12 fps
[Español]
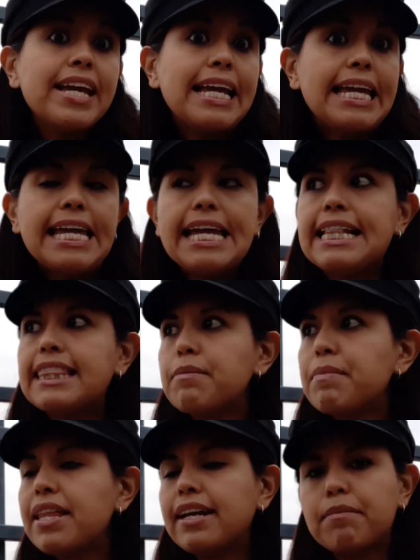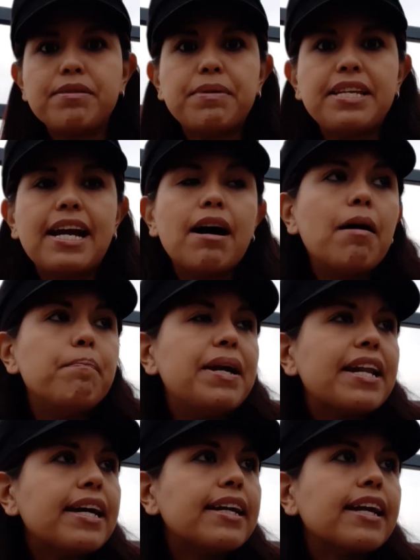Y el tema de que si me llegaba a
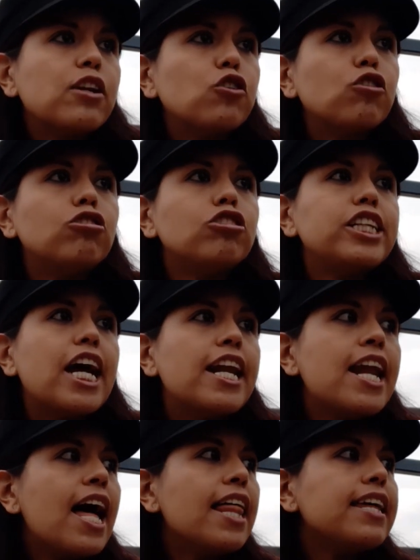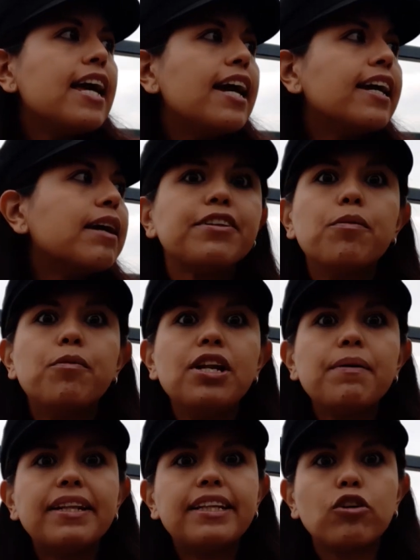perder, que no conocía a nadie, que cómo le
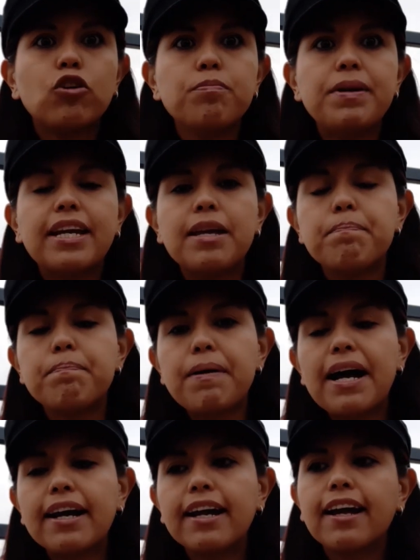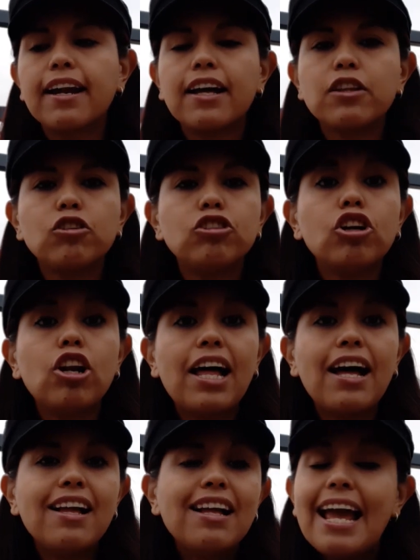iba a hacer con mi equipaje cargando
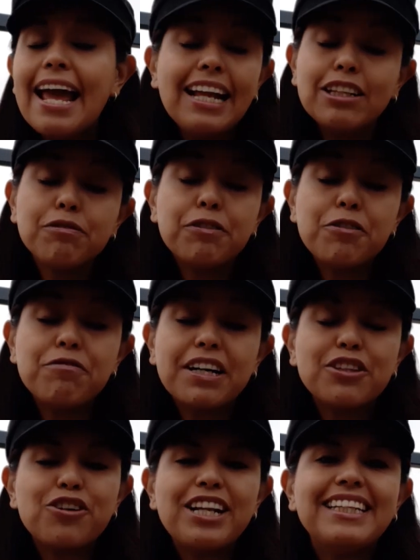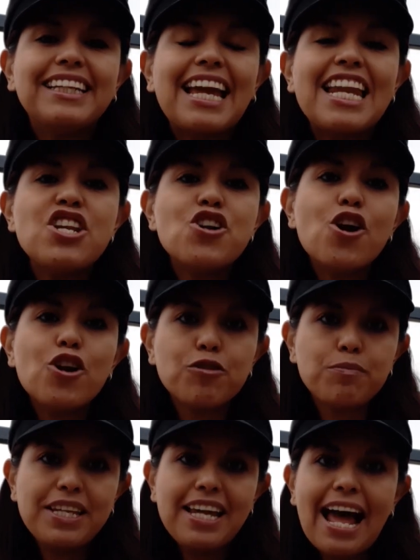sola, esos fueron factores que no
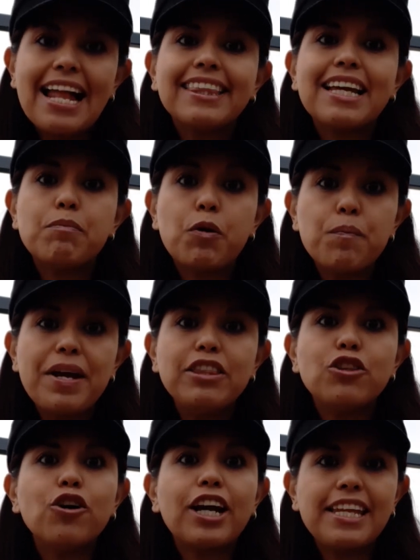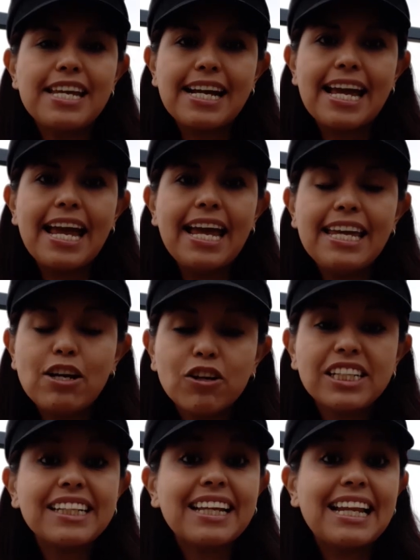los vi hasta el momento que llegué y
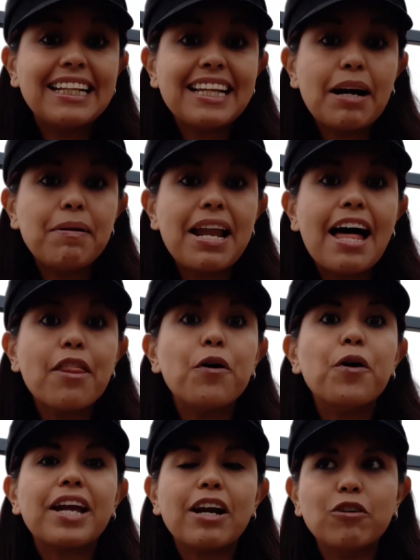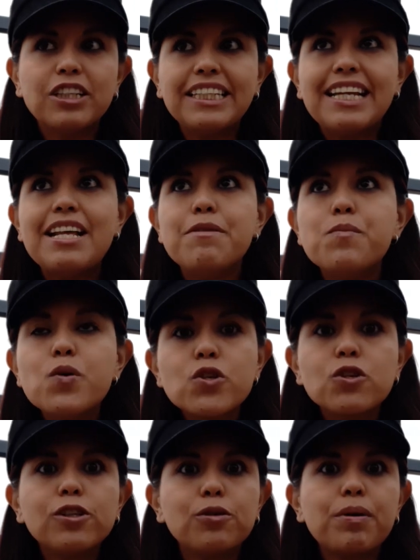cosas que les he hablado que consideren
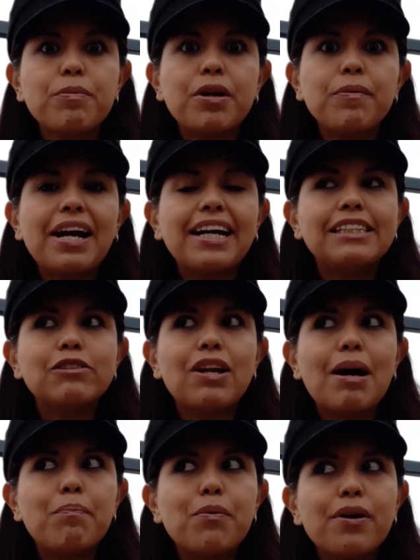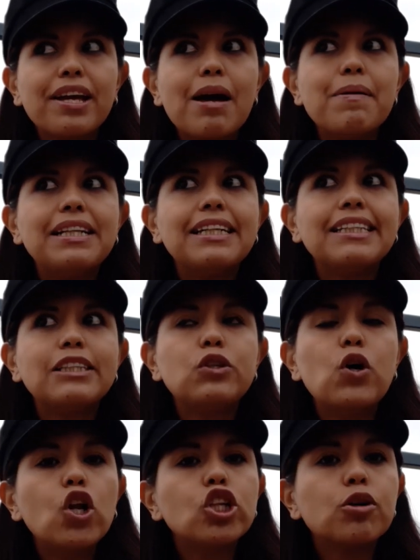mucho en su primer viaje sola porque a veces
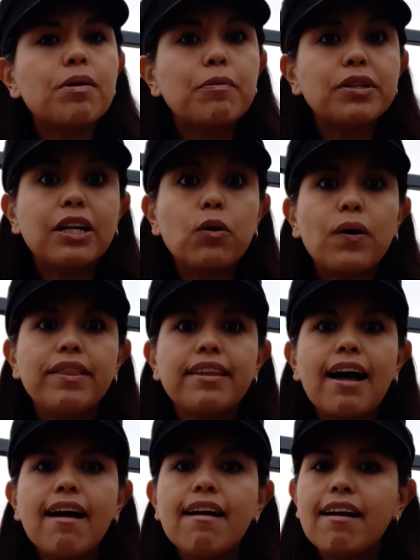no los tomamos en cuenta